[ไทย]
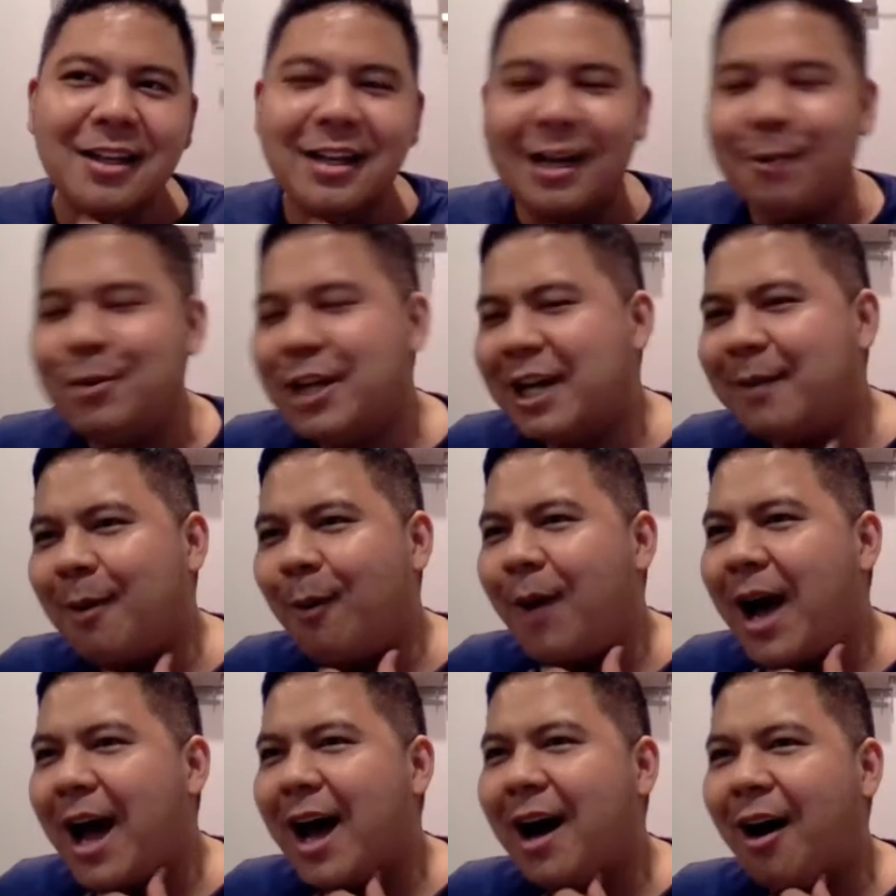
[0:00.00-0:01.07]
แล้วผู้หญิงก็บอก
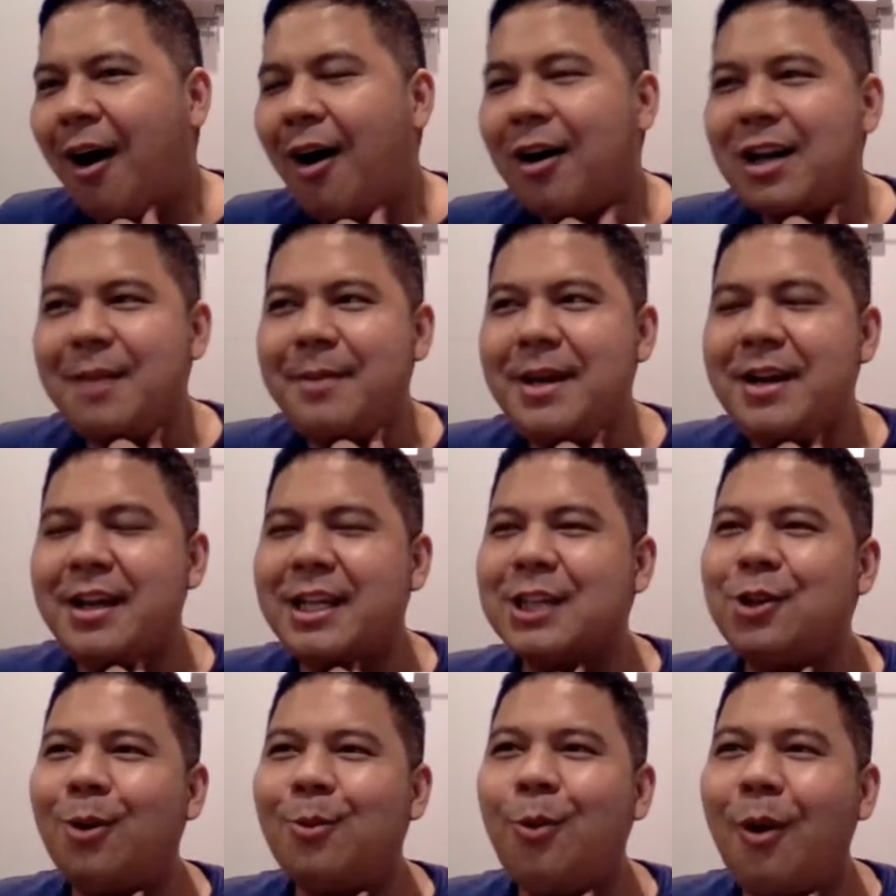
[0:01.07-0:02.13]
ว่าอ๋อนี่พี่คิดจะ
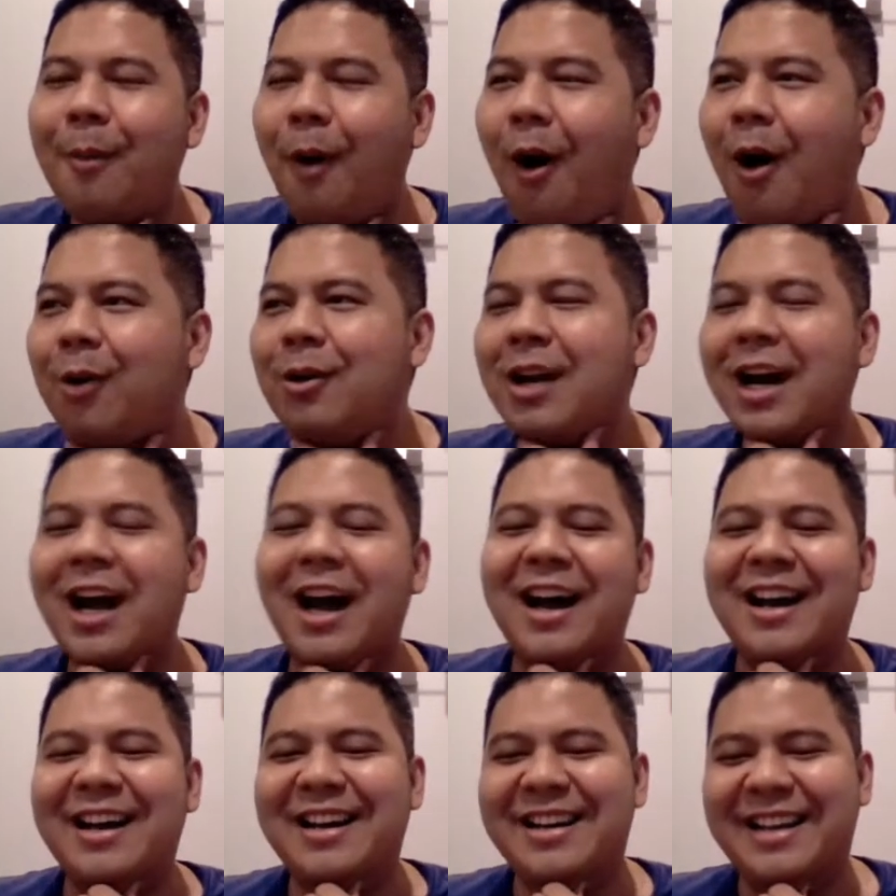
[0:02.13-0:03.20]
ตบหัวพ่อนั่นเหรอคะ
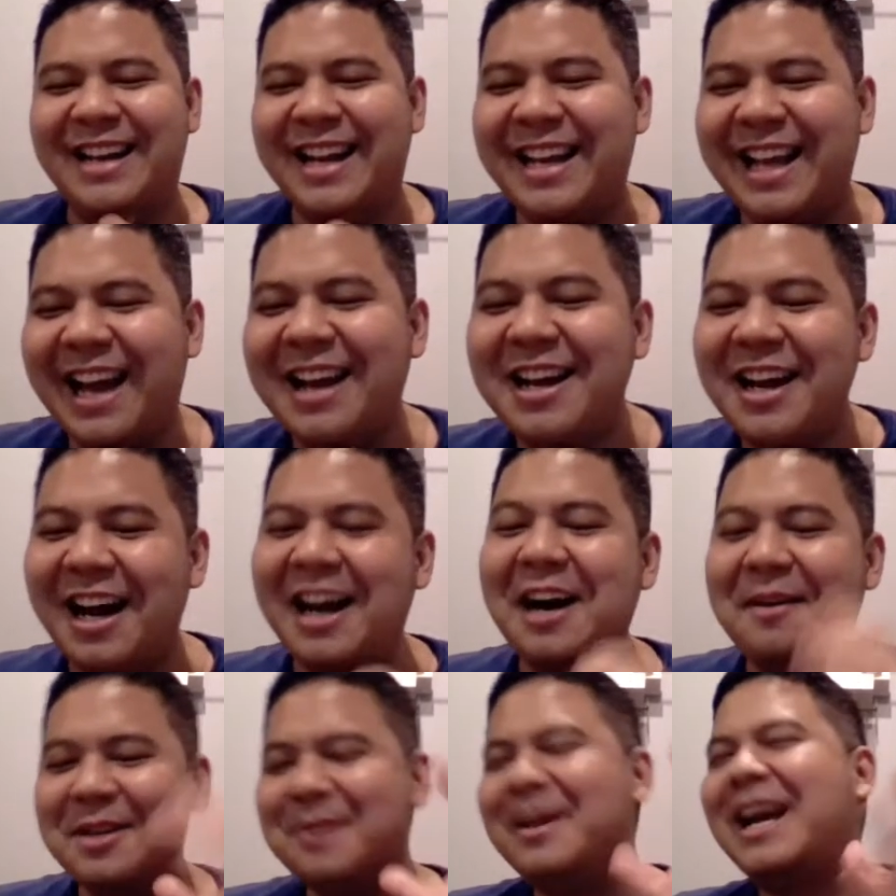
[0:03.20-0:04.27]
อะไรเงี้ยเออ
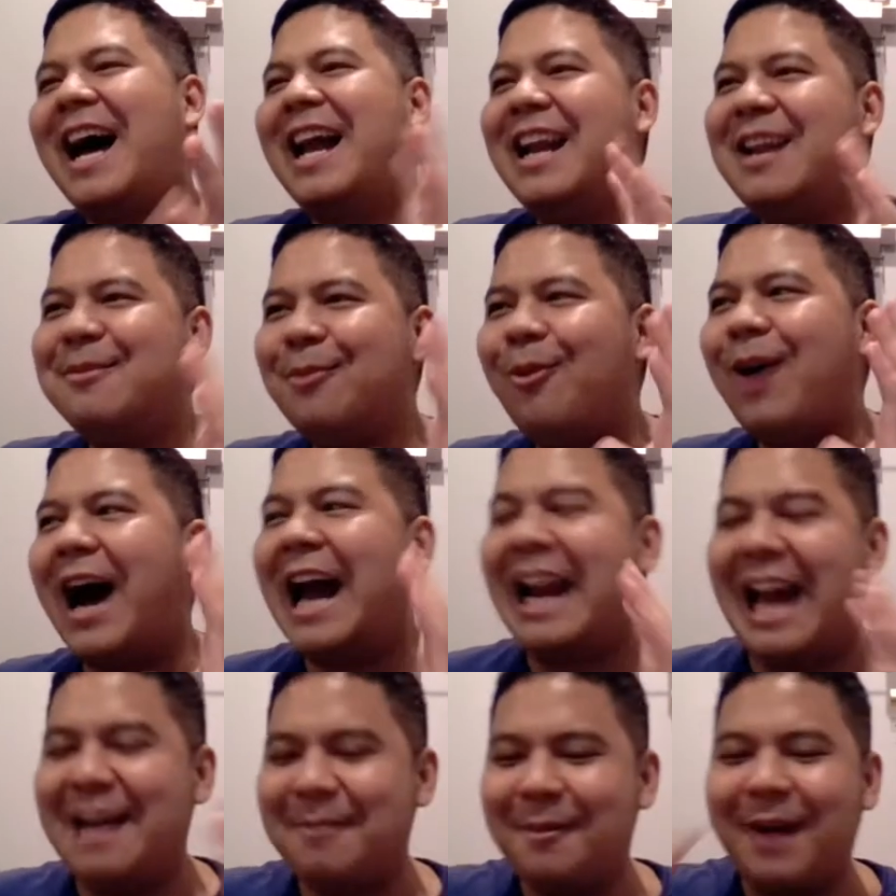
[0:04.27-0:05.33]
มันจะมีการเล่นมุกอะไร
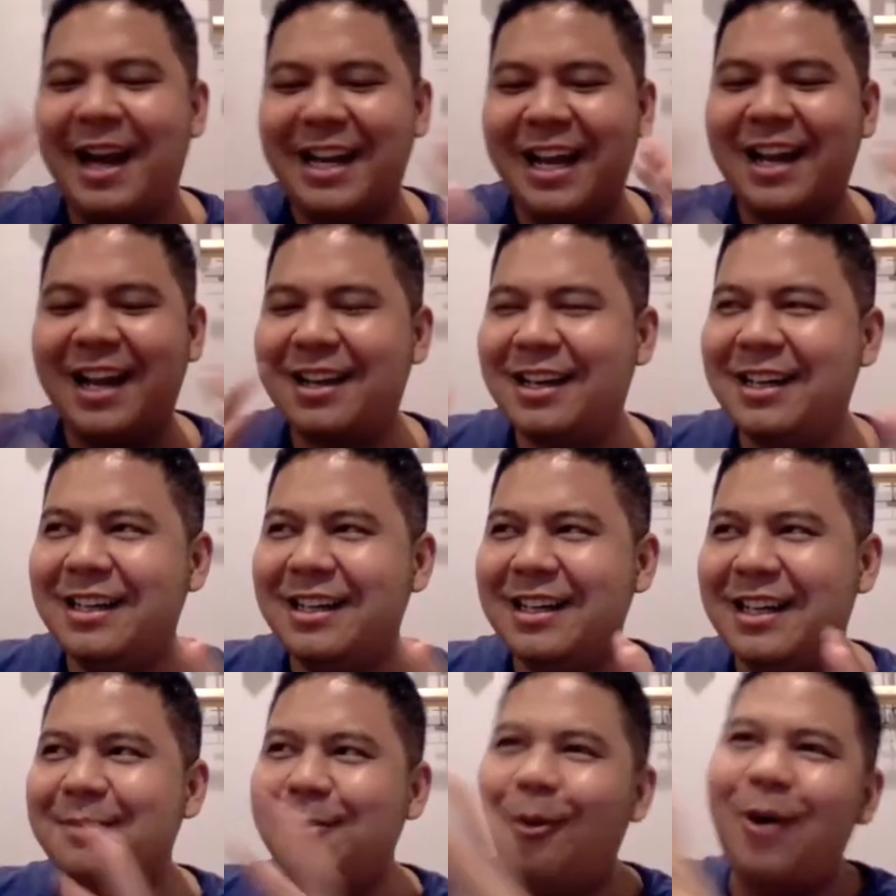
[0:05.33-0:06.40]
ประมาณเนี้ยคือคื
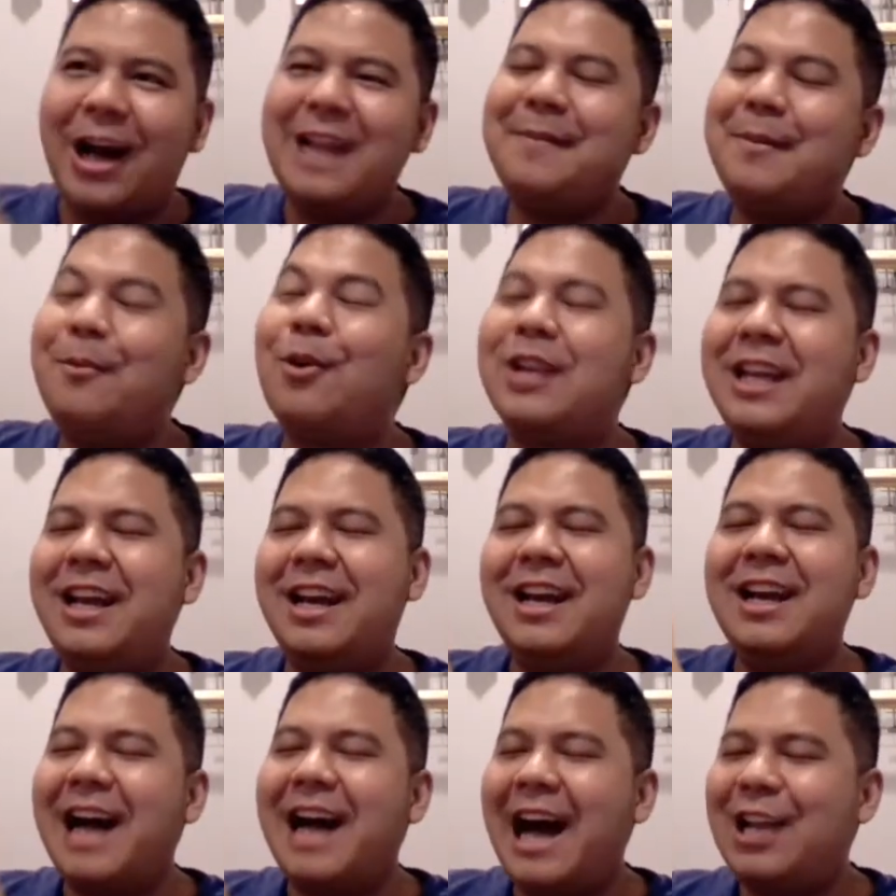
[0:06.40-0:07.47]
อมุกอันนี้เป็นมุกที่
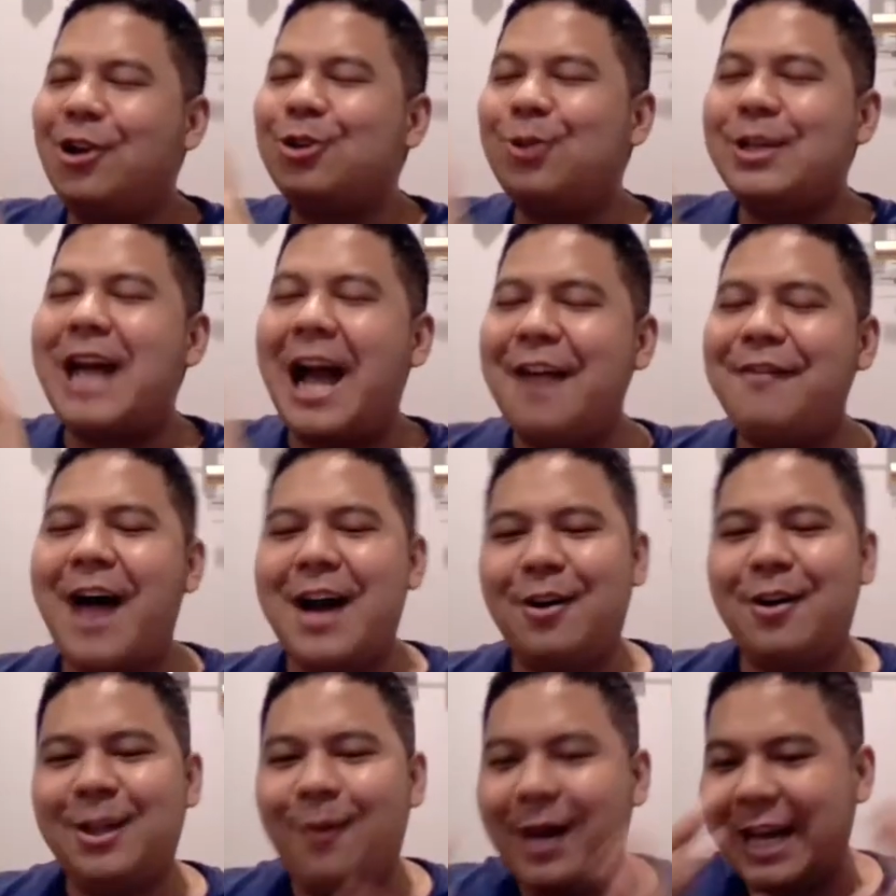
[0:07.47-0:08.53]
ยกตัวอย่างให้ฟัง
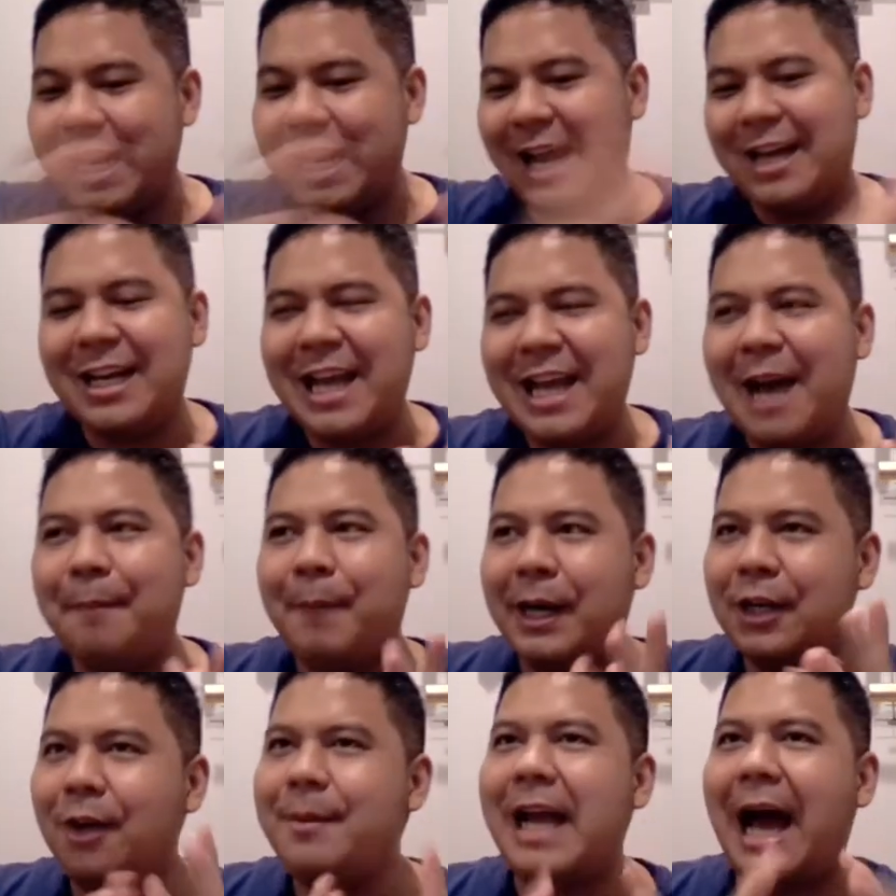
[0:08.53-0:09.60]
เนาะแต่ว่าในหนังเรื่องนี้มัน
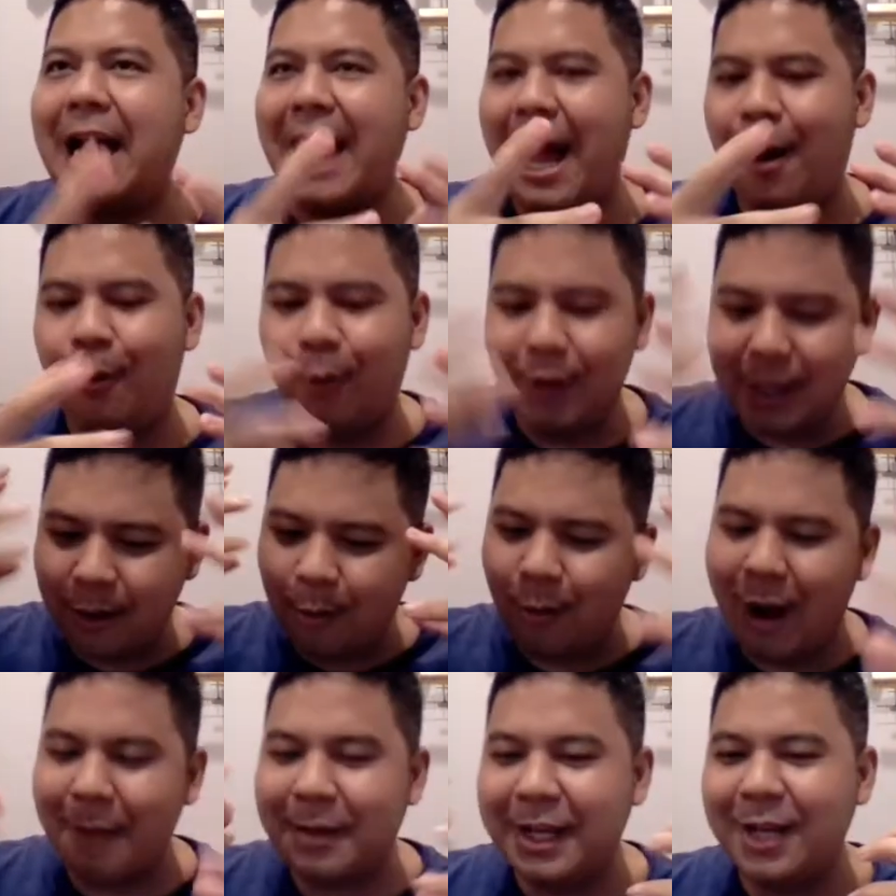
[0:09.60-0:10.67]
ก็มีการเอาเรื่องของ
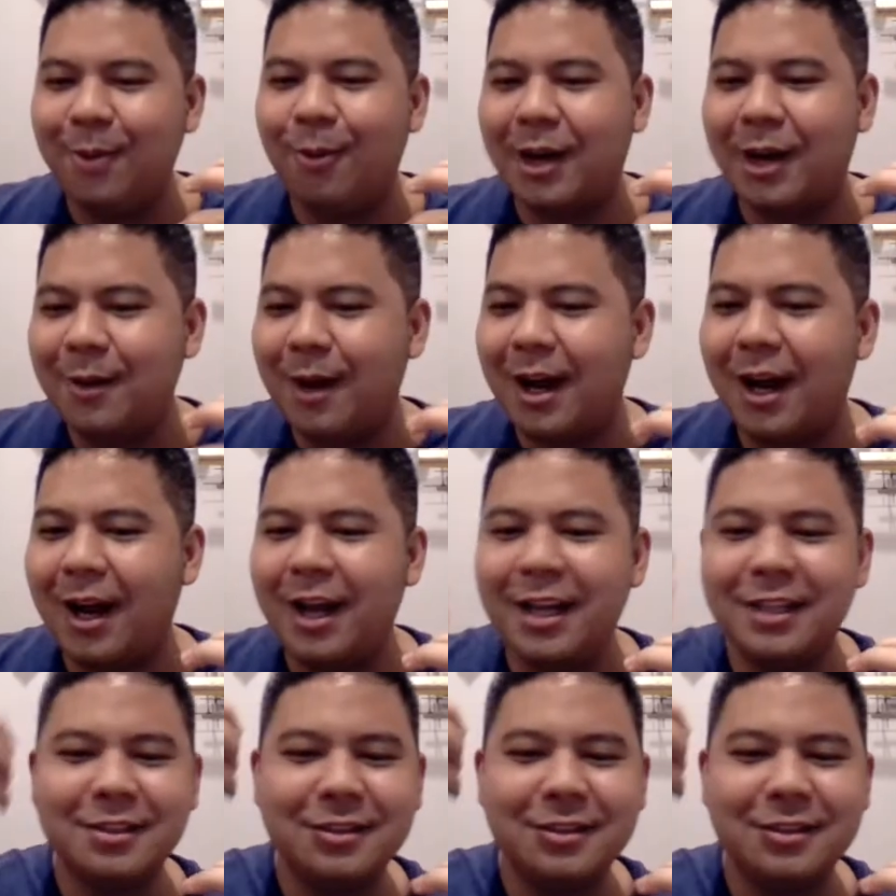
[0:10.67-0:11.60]
ความคิดในหัวที่ว่าเอ้ย